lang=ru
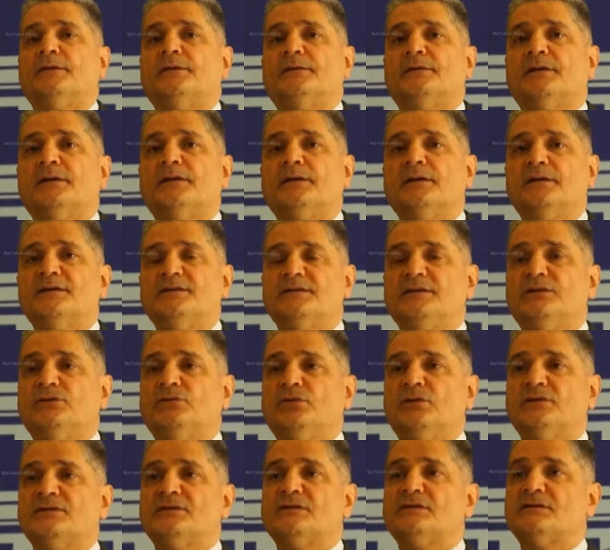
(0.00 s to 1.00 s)
такая
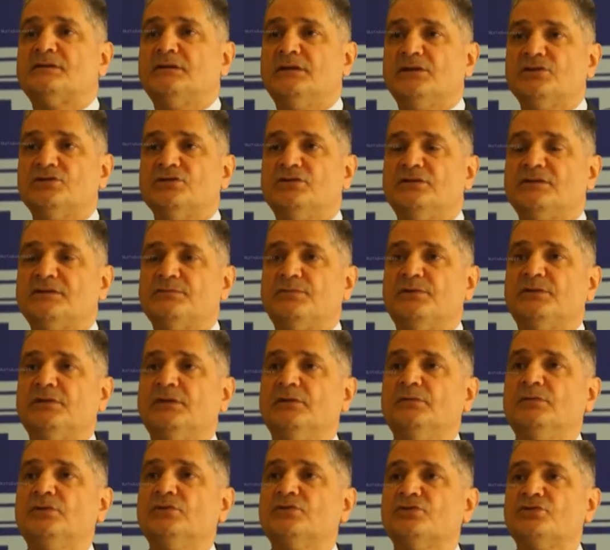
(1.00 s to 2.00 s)
ситуация сложилась,
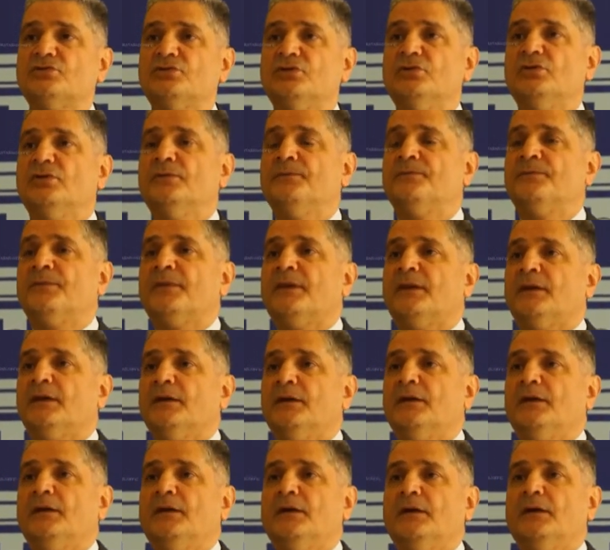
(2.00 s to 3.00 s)
потому что
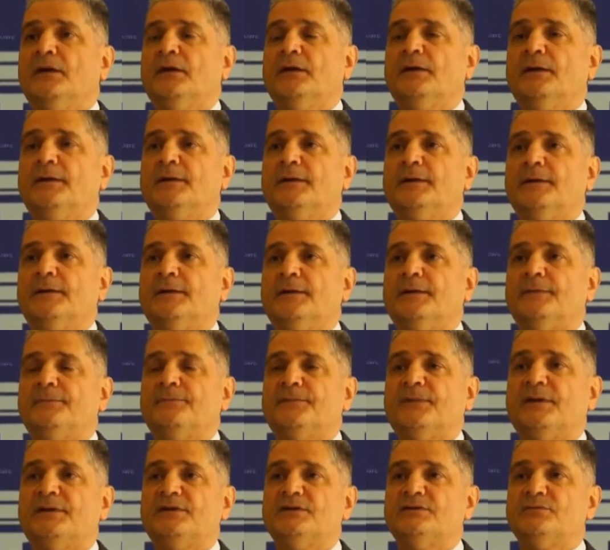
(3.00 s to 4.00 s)

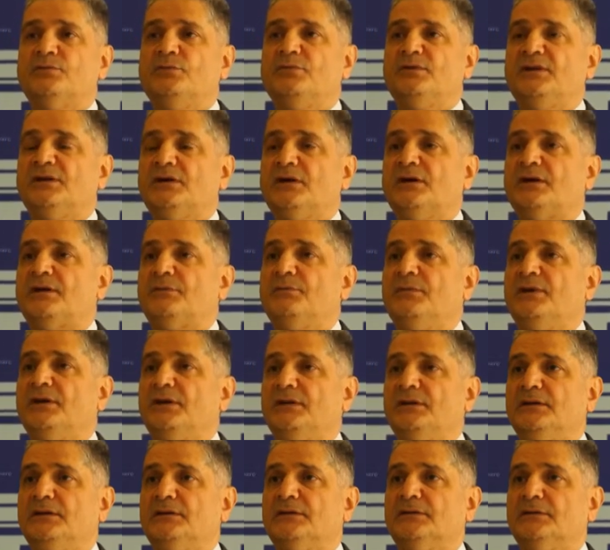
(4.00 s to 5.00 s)
Республика
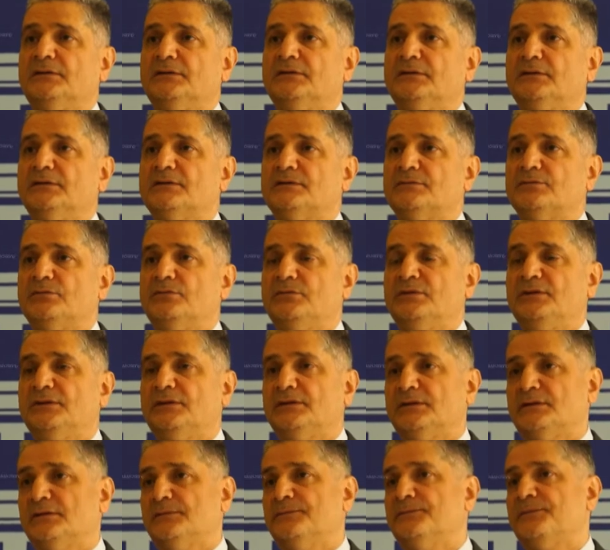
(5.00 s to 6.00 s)
Армения,
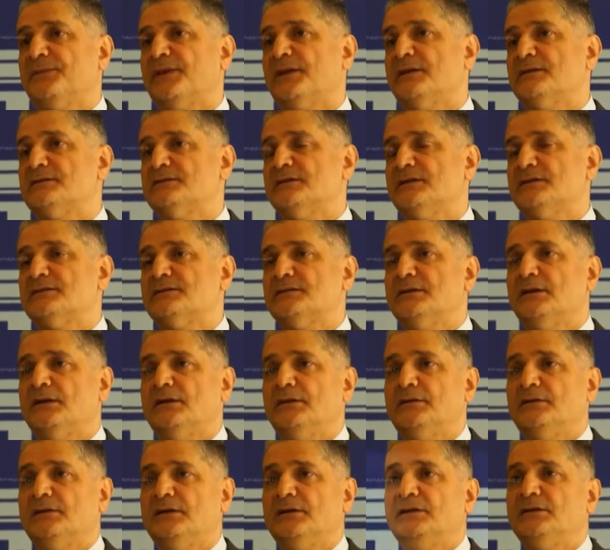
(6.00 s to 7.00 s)
Республика
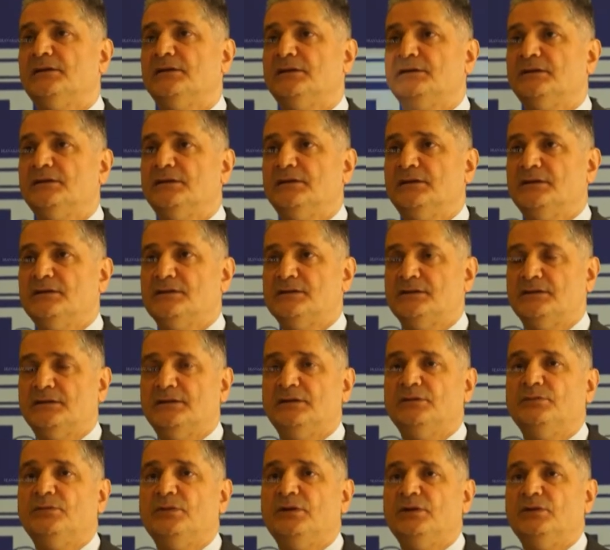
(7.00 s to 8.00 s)
Казахстан и
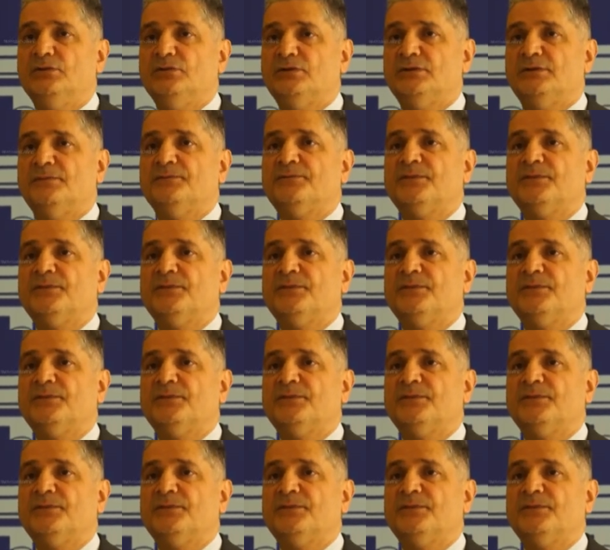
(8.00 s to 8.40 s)
Киргизия имеют